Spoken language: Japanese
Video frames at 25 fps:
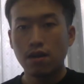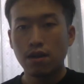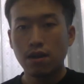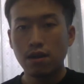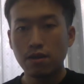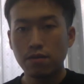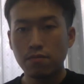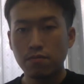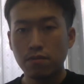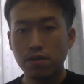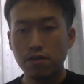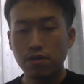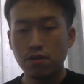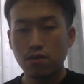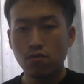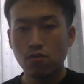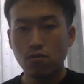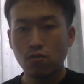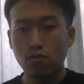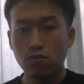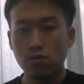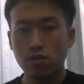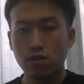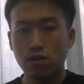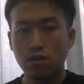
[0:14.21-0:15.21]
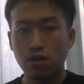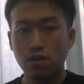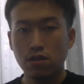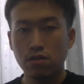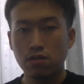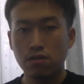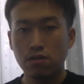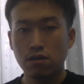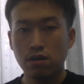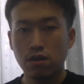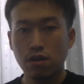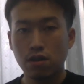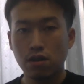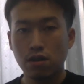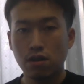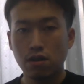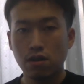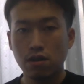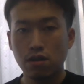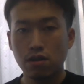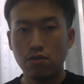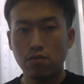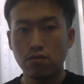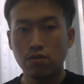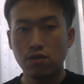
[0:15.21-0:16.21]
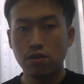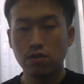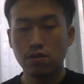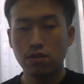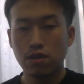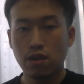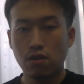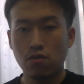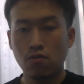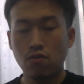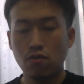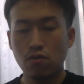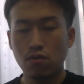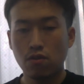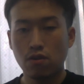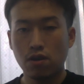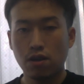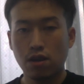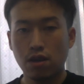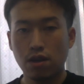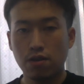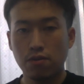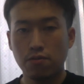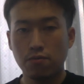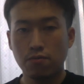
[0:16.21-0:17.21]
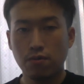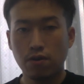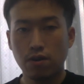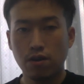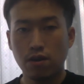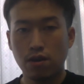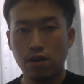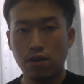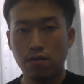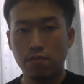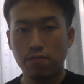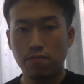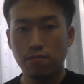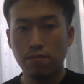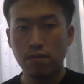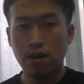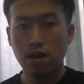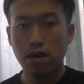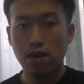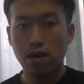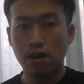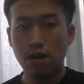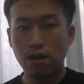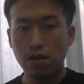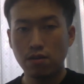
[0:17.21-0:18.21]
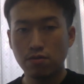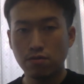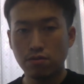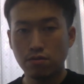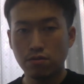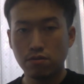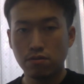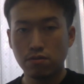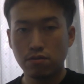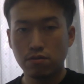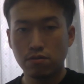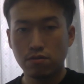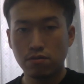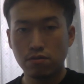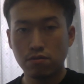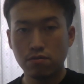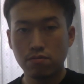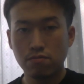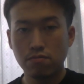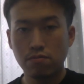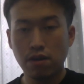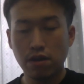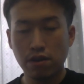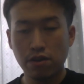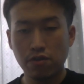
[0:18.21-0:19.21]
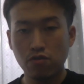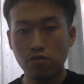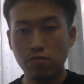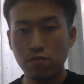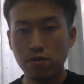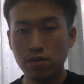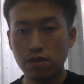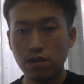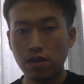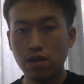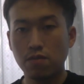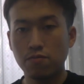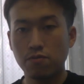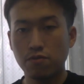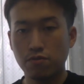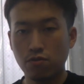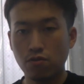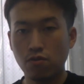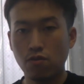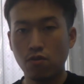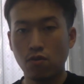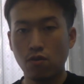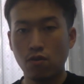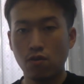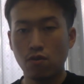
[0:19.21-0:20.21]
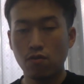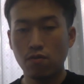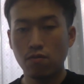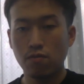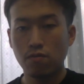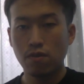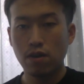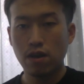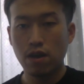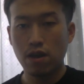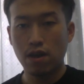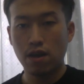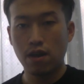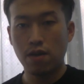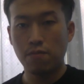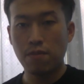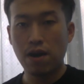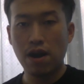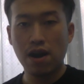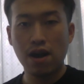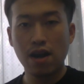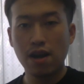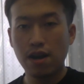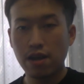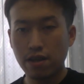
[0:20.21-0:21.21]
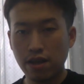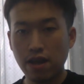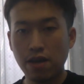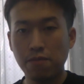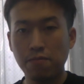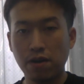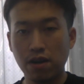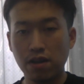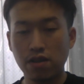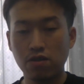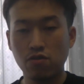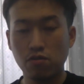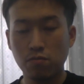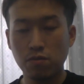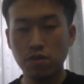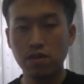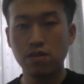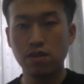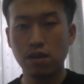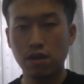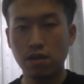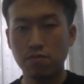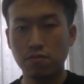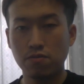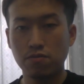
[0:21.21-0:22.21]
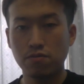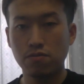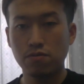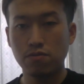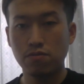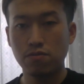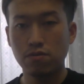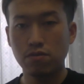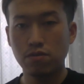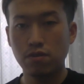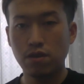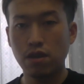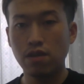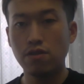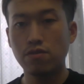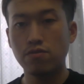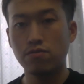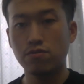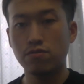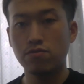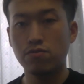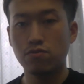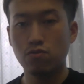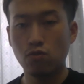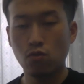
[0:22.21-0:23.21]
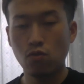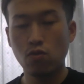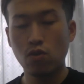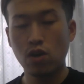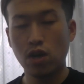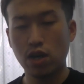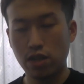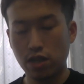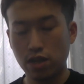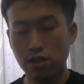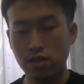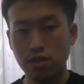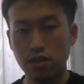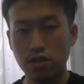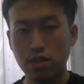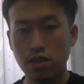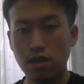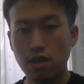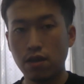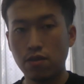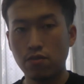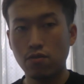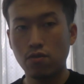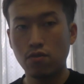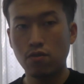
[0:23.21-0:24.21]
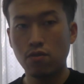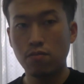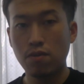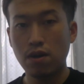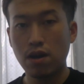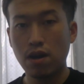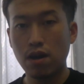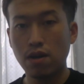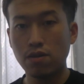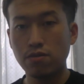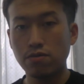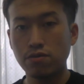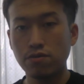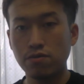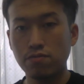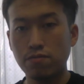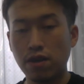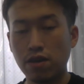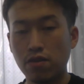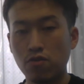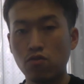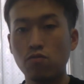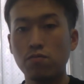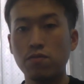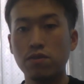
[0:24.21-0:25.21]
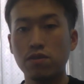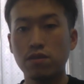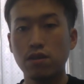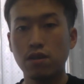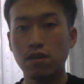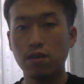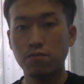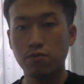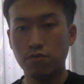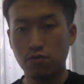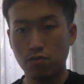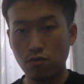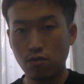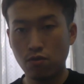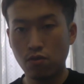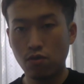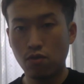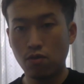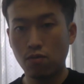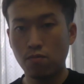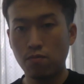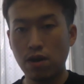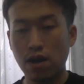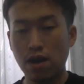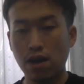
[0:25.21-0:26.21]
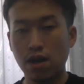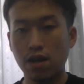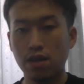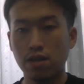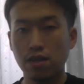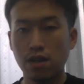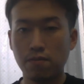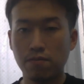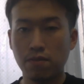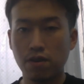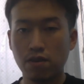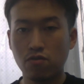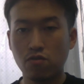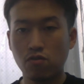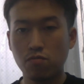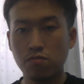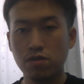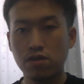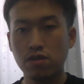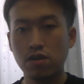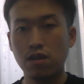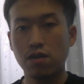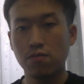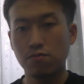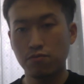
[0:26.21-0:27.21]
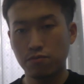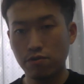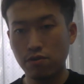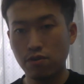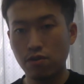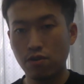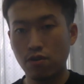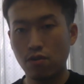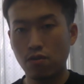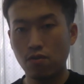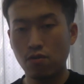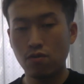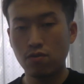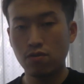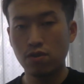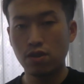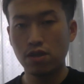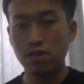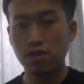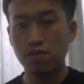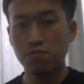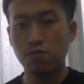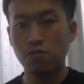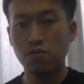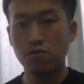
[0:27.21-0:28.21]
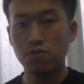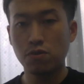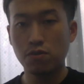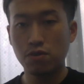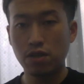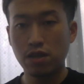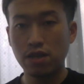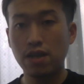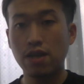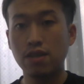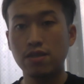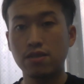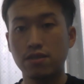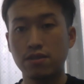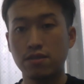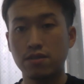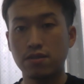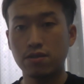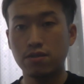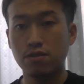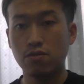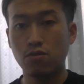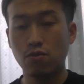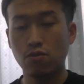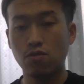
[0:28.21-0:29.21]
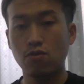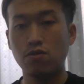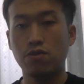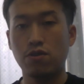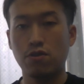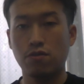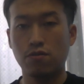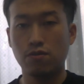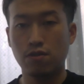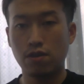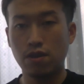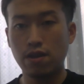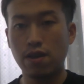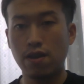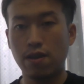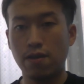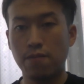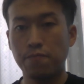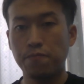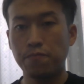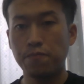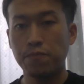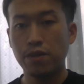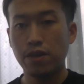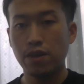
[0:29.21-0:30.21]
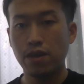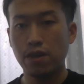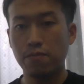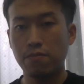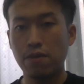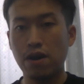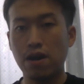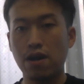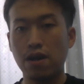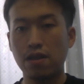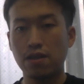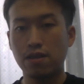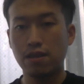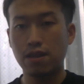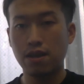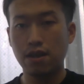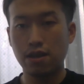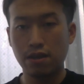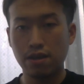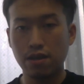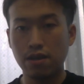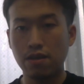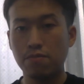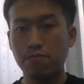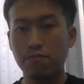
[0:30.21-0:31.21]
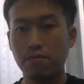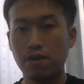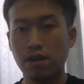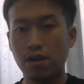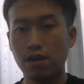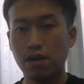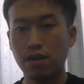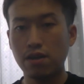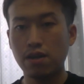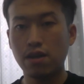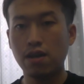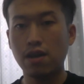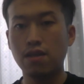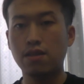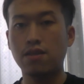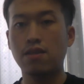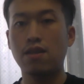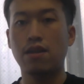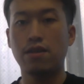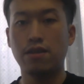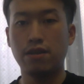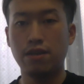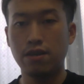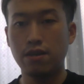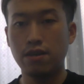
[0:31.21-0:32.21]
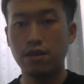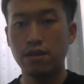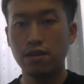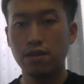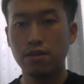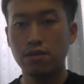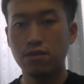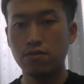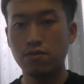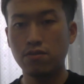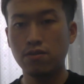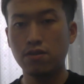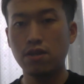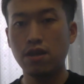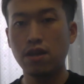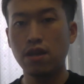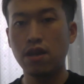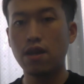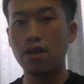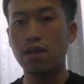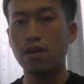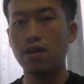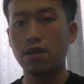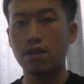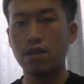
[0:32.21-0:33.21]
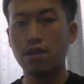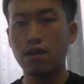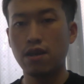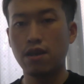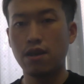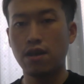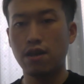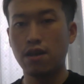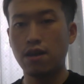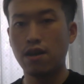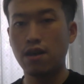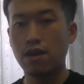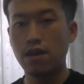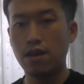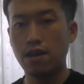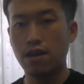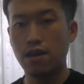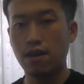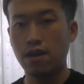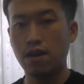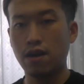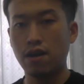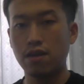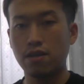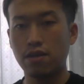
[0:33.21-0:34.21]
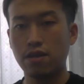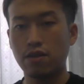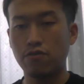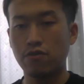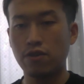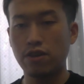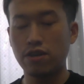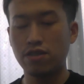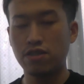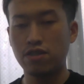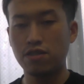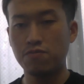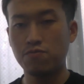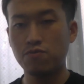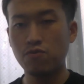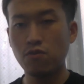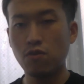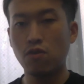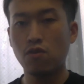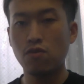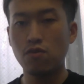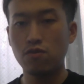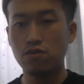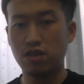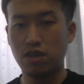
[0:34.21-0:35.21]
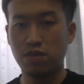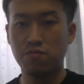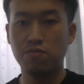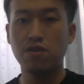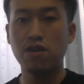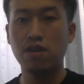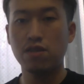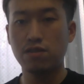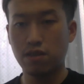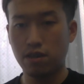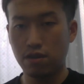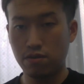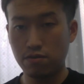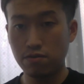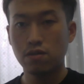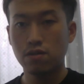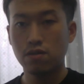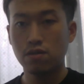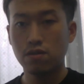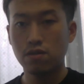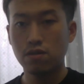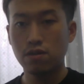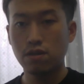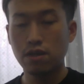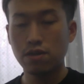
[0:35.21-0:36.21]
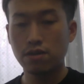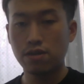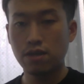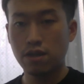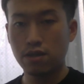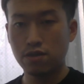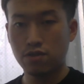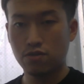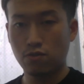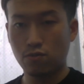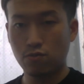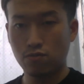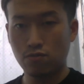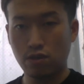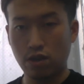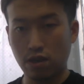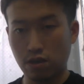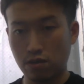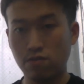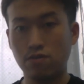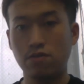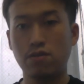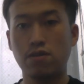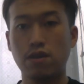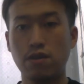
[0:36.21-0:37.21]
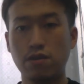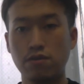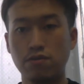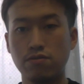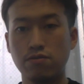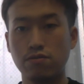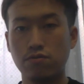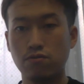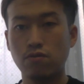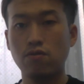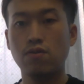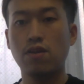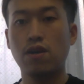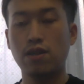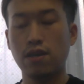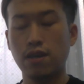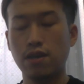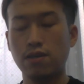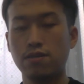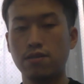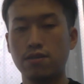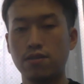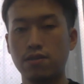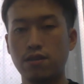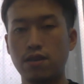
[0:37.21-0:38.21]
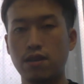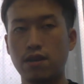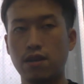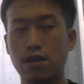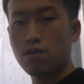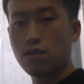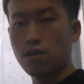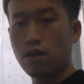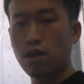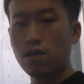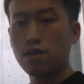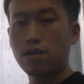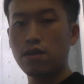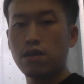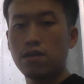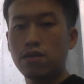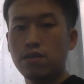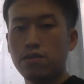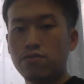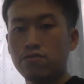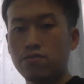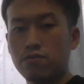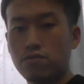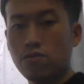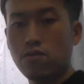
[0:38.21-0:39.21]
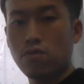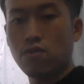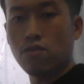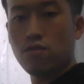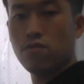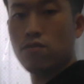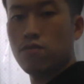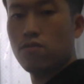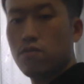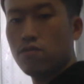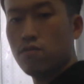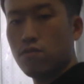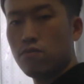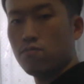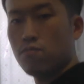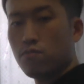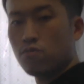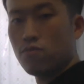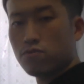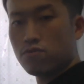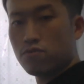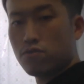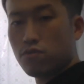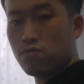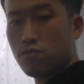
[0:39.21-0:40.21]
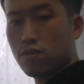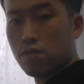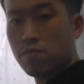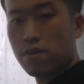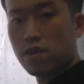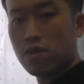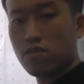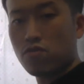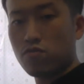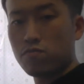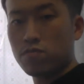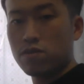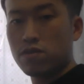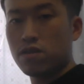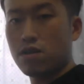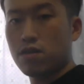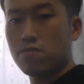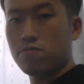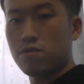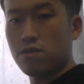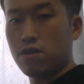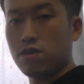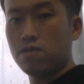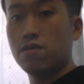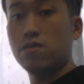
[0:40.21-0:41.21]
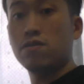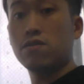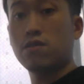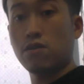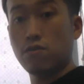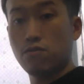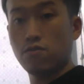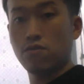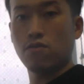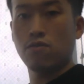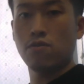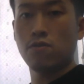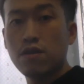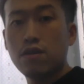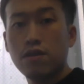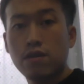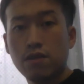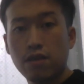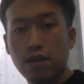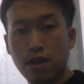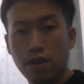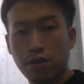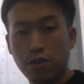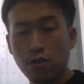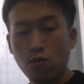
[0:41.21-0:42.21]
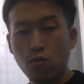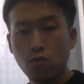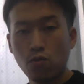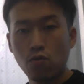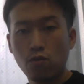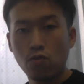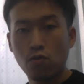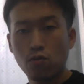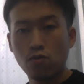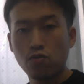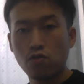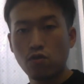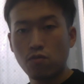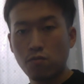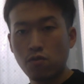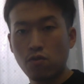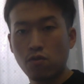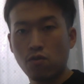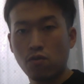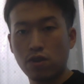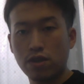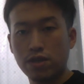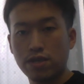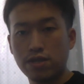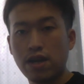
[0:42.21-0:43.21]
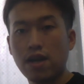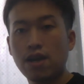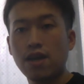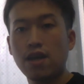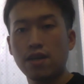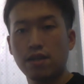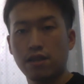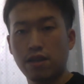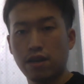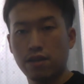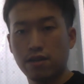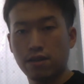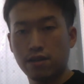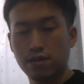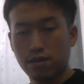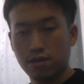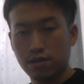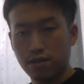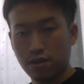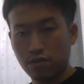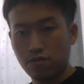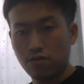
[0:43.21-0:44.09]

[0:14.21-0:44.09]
はい、まさコーチです。えー、っとですね、今回は曲がる巻き込みサーブと、えー、曲がらない巻き込みサーブっていう動画です。と曲がる巻き込みサーブと曲がらない巻き込みサーブを同じモーションで出すことによって、えー、曲がったり曲がらなかったりそういった変化で、えー、相手のレシーブを鈍らせるでチャンスを打っていくっていう動画ですで簡単に言うとモーションは巻き込みサーブなんですけどで両方ともこれ下回転なんです